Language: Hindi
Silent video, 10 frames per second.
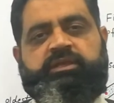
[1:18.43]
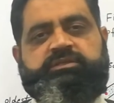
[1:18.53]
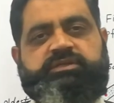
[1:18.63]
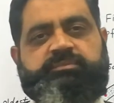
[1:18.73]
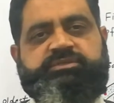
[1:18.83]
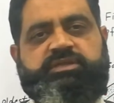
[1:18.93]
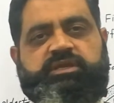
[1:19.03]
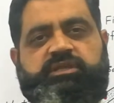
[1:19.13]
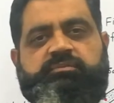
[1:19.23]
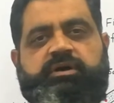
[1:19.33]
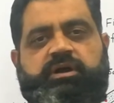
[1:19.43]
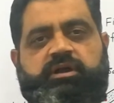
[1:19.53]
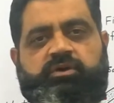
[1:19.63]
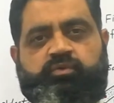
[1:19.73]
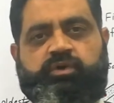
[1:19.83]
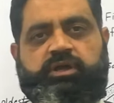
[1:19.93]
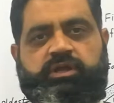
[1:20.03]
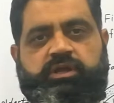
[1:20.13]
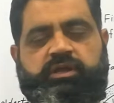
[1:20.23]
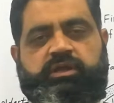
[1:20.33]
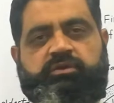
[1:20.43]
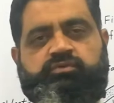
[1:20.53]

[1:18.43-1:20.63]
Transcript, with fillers: जब से ये धमाका हुआ है